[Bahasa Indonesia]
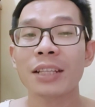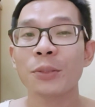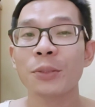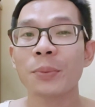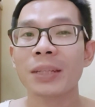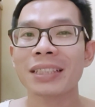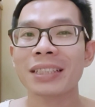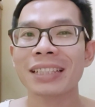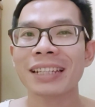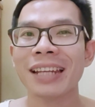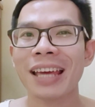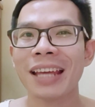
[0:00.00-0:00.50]

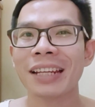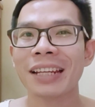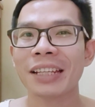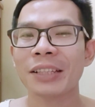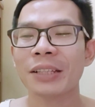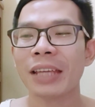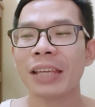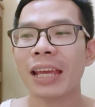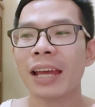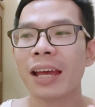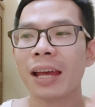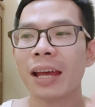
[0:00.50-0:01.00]
uh, wajah itu
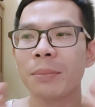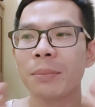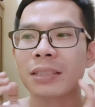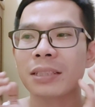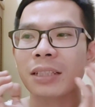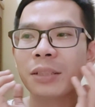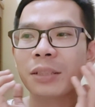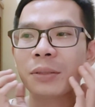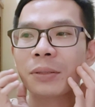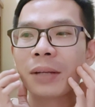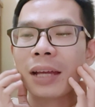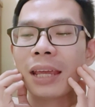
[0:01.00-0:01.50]
bersinar
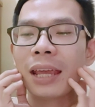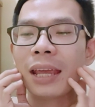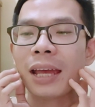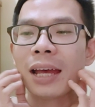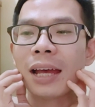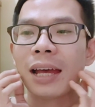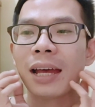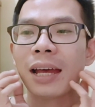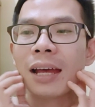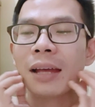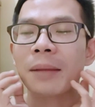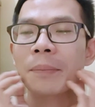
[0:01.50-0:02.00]
gitu ya.
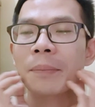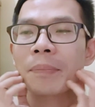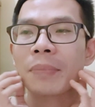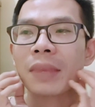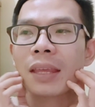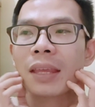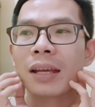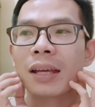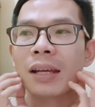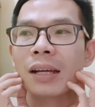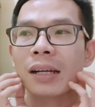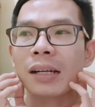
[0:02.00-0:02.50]
Habis itu
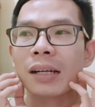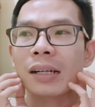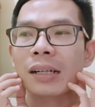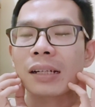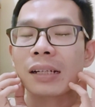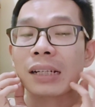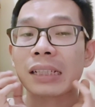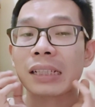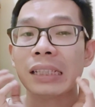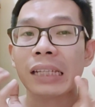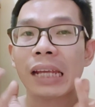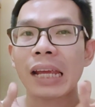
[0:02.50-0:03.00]
kayak
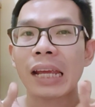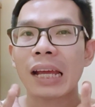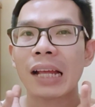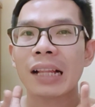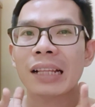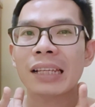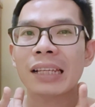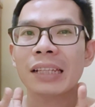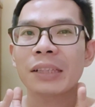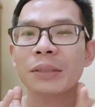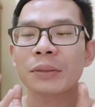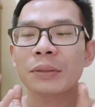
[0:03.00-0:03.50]

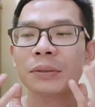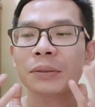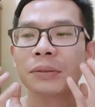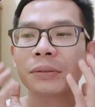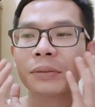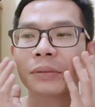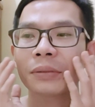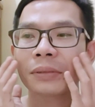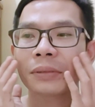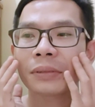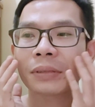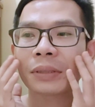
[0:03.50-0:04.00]
uh,
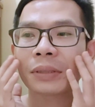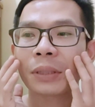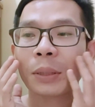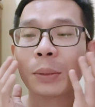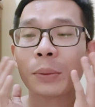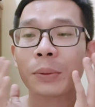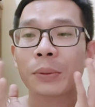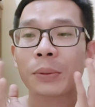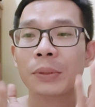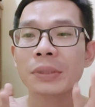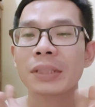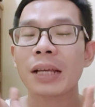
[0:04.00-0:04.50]
kenyal
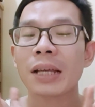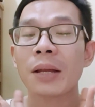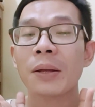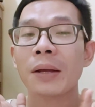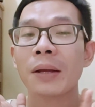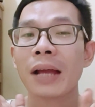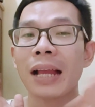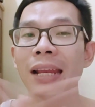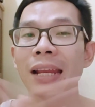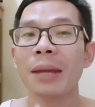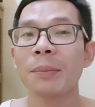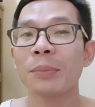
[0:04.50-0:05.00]
gitu.
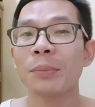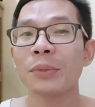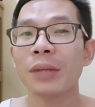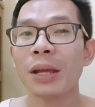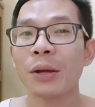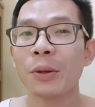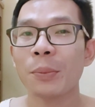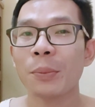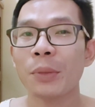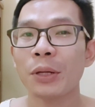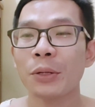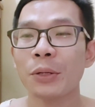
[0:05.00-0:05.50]
Terus kalau
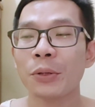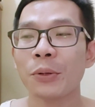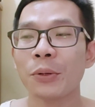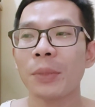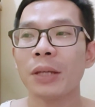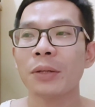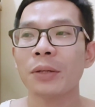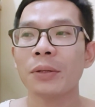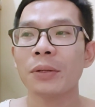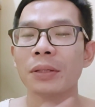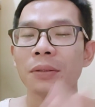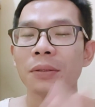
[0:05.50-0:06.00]
kalian
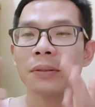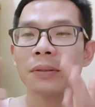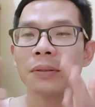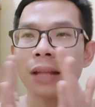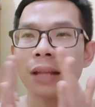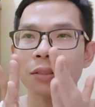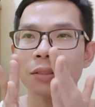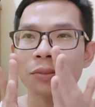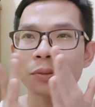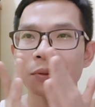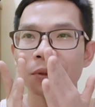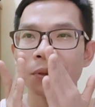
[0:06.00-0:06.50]
punya
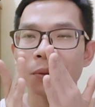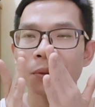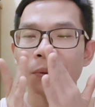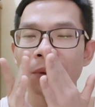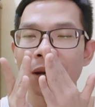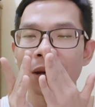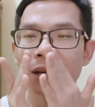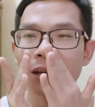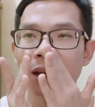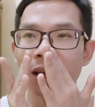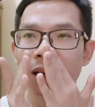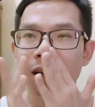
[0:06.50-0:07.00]
komedo-komedo gitu,
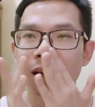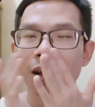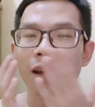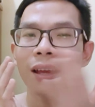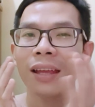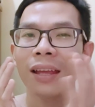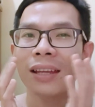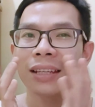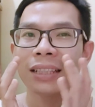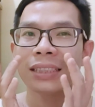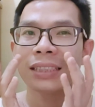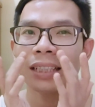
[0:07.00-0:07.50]
langsung
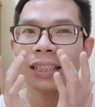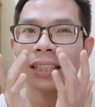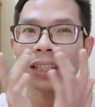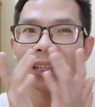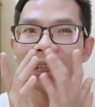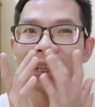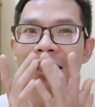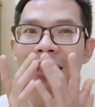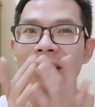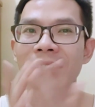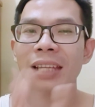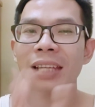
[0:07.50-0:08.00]
keluar dia
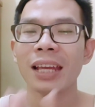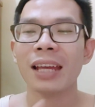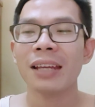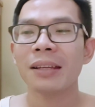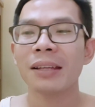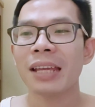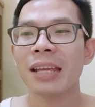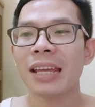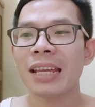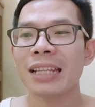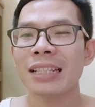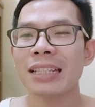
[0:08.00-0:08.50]
di
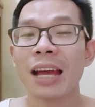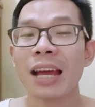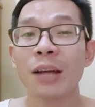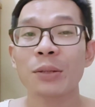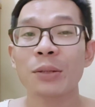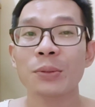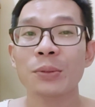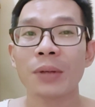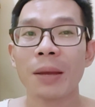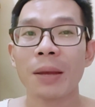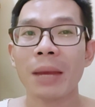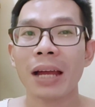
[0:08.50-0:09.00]
sini gitu ya
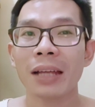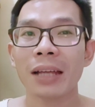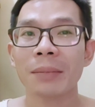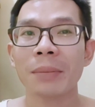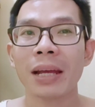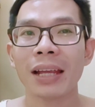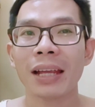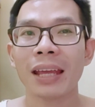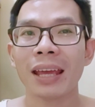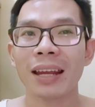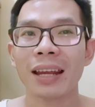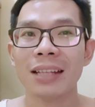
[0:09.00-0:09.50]
ya aku
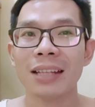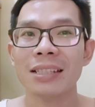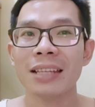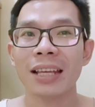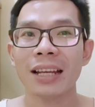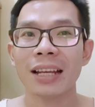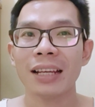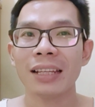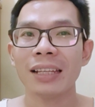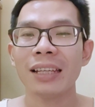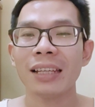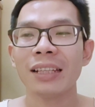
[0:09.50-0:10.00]
suka banget
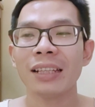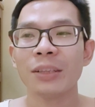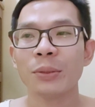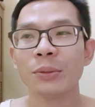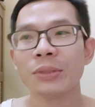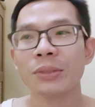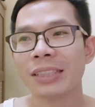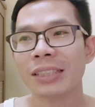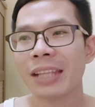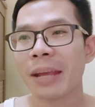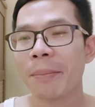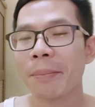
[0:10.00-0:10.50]
pakai Rejeli
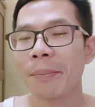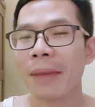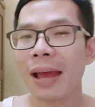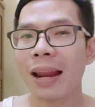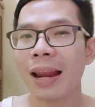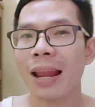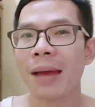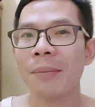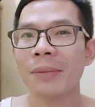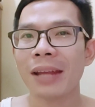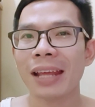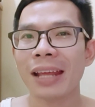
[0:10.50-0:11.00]
jelly itu
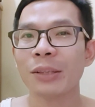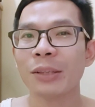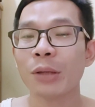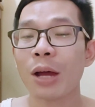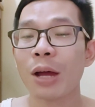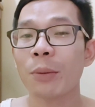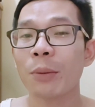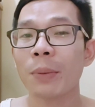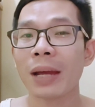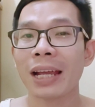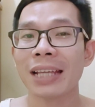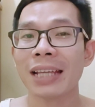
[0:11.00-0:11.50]
setiap
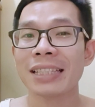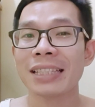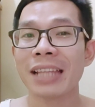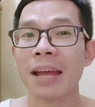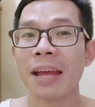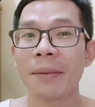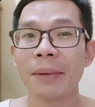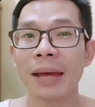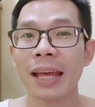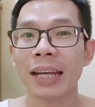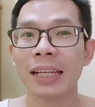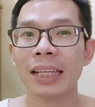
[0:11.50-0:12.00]
malam nah itu
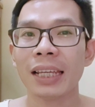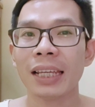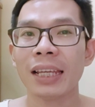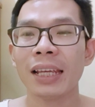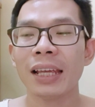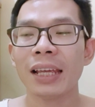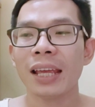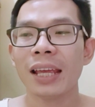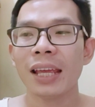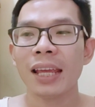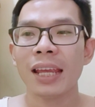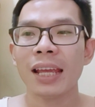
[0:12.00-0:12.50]
aku
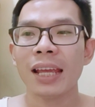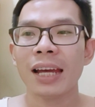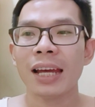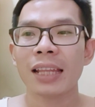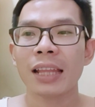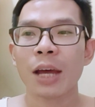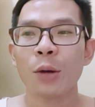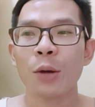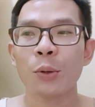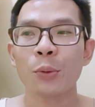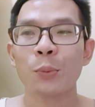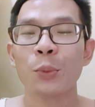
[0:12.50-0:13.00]
setiap
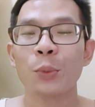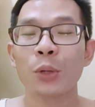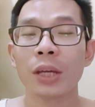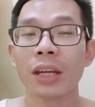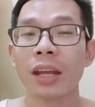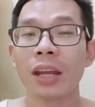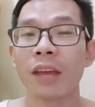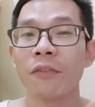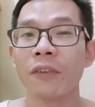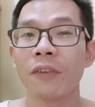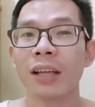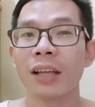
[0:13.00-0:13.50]
hari ya
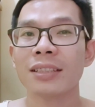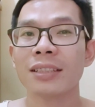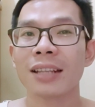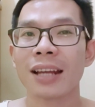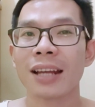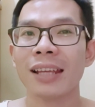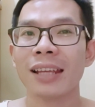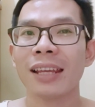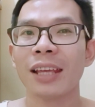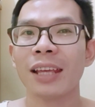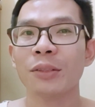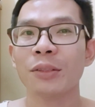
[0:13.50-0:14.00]
nggak tahu mungkin
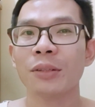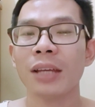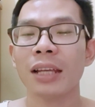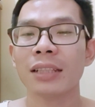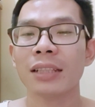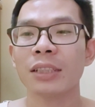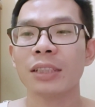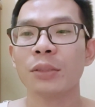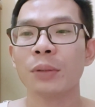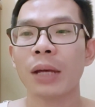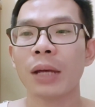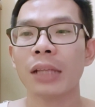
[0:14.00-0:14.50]
efek
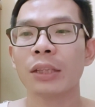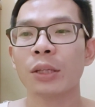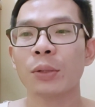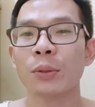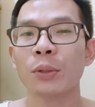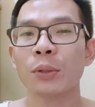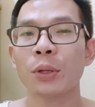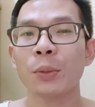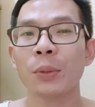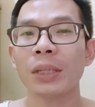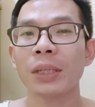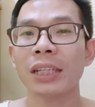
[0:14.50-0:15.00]
cerahnya itu dari
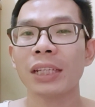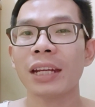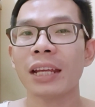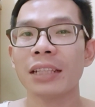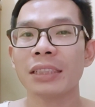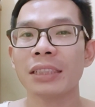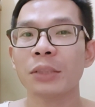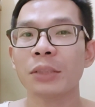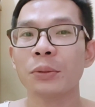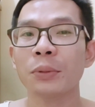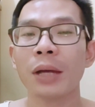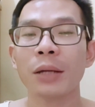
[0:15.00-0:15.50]
situ atau
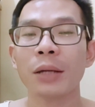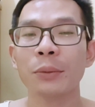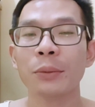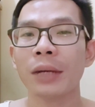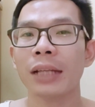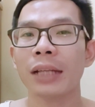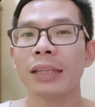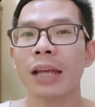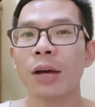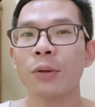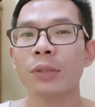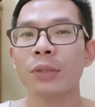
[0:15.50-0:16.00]
glowingnya
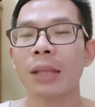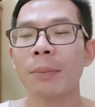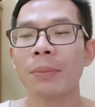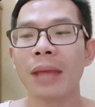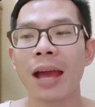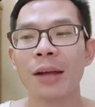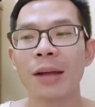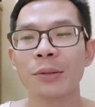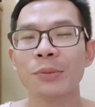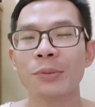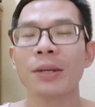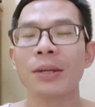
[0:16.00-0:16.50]
dari situ aku
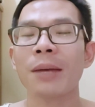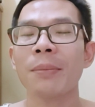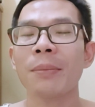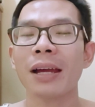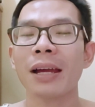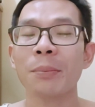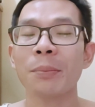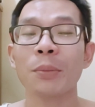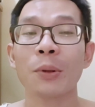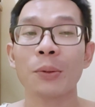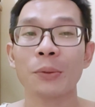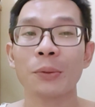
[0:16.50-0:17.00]
nggak tahu tapi
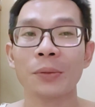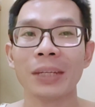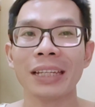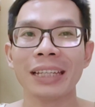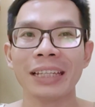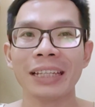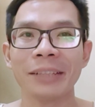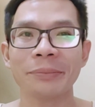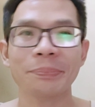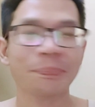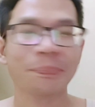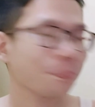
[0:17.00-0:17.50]
aku suka
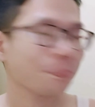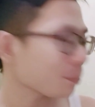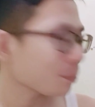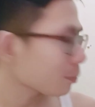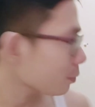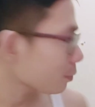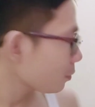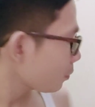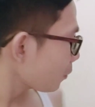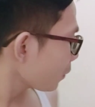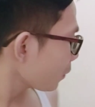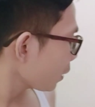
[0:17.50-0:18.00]
banget produk
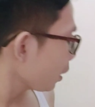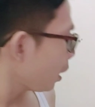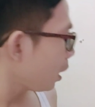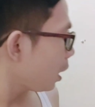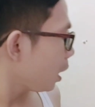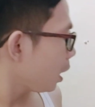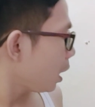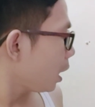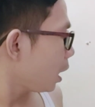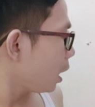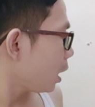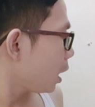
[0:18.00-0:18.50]
ini
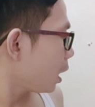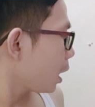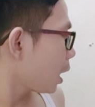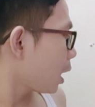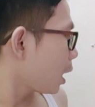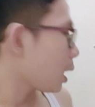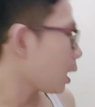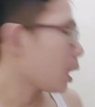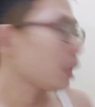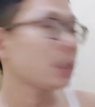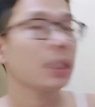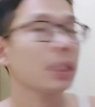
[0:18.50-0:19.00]

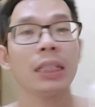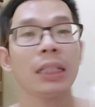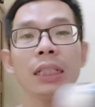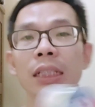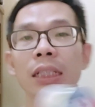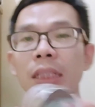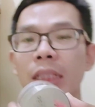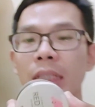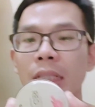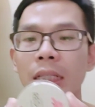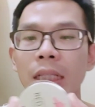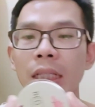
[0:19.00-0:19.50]

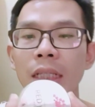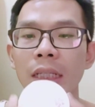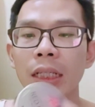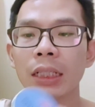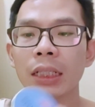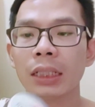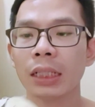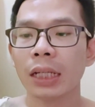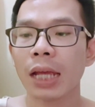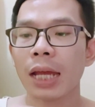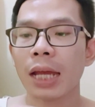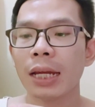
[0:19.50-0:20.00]
nah Rejeli
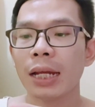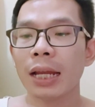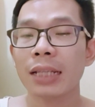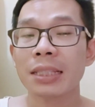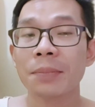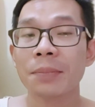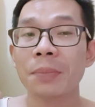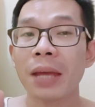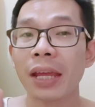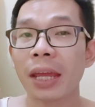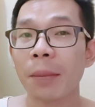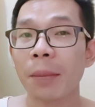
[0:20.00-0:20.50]
jelly ini
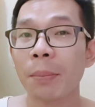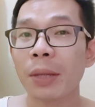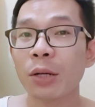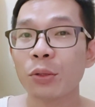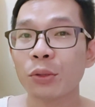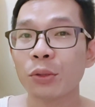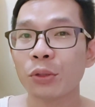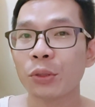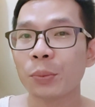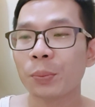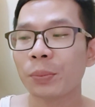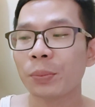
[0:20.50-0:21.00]
ini adalah
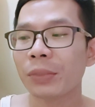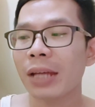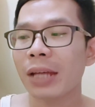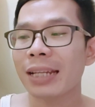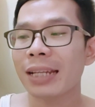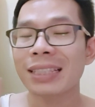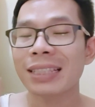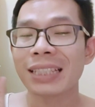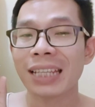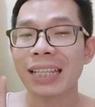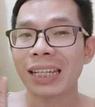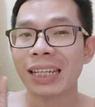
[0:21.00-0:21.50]
sebagai
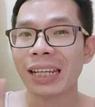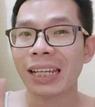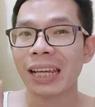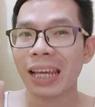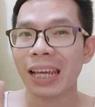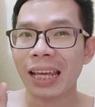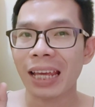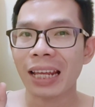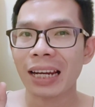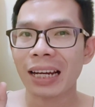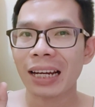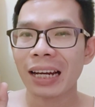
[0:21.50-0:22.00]
penutup
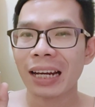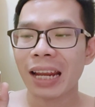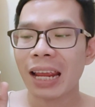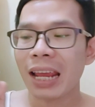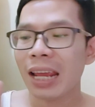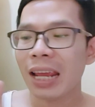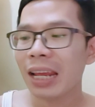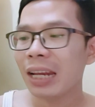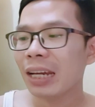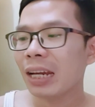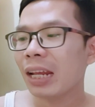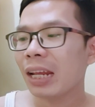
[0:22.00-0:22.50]
dari
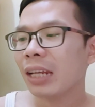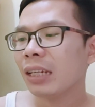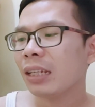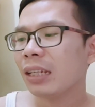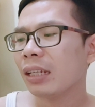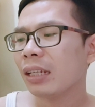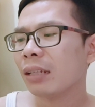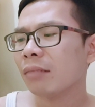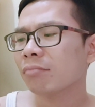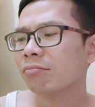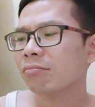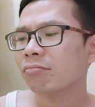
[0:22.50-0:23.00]
skincare
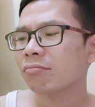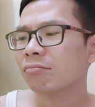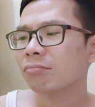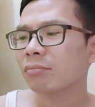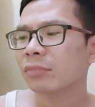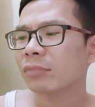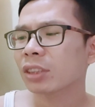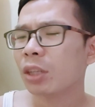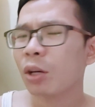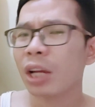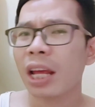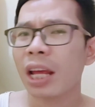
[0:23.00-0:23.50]
nah
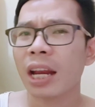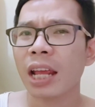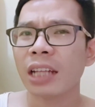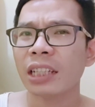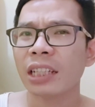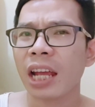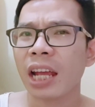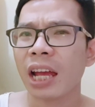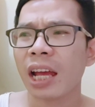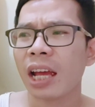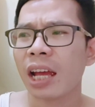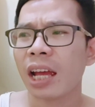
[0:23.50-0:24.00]
ini
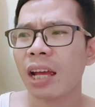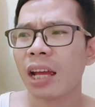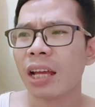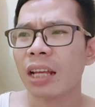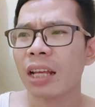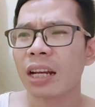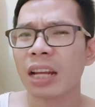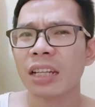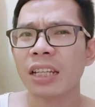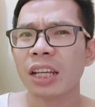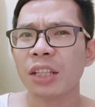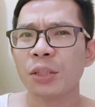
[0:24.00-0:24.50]

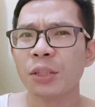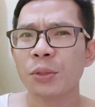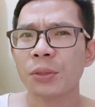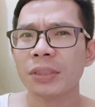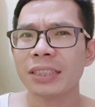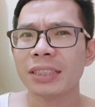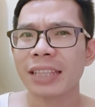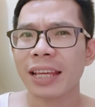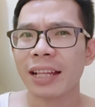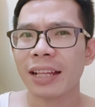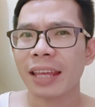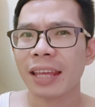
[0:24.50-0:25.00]
saudaranya
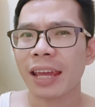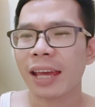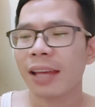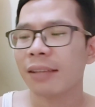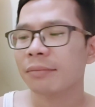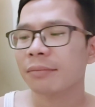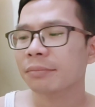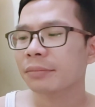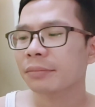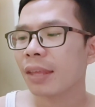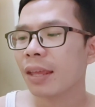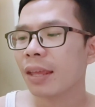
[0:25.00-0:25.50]
radian
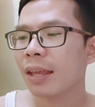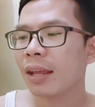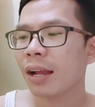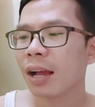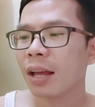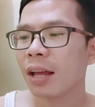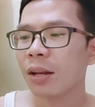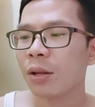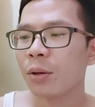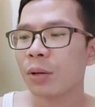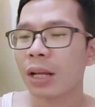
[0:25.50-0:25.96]
gold gel ya